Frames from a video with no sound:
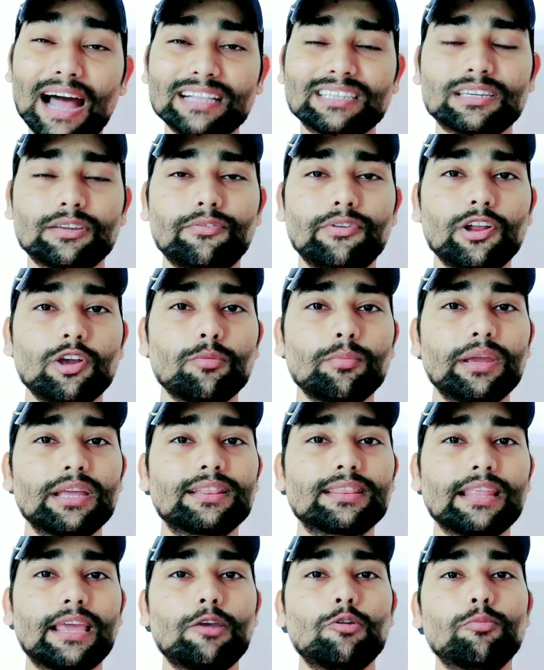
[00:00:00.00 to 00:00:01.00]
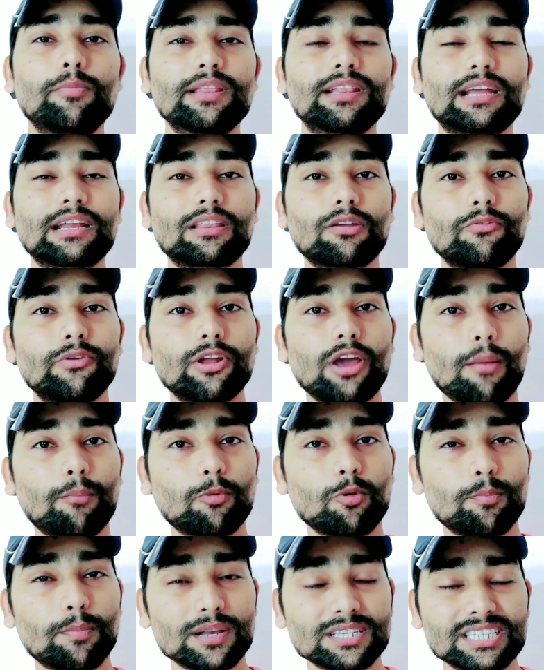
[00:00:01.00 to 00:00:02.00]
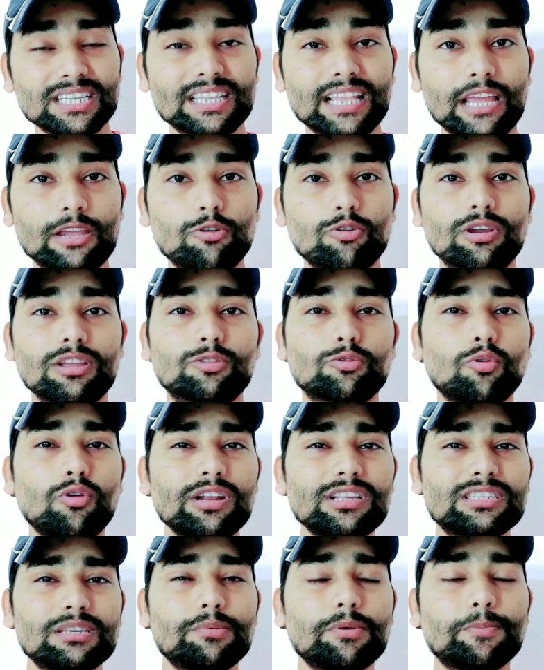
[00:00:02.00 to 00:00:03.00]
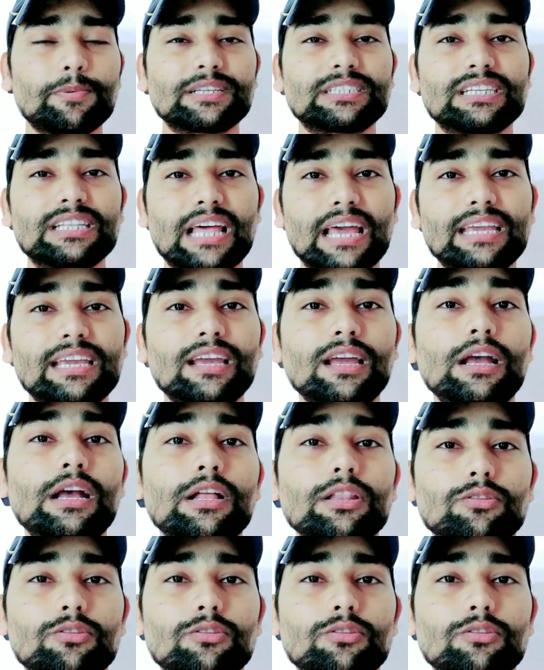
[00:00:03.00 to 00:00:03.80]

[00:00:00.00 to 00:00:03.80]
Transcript: आज की वीडियो में इतना ही उम्मीद करता वीडियो आपको पसंद आई होगी थोड़ी सी भी पसंद आई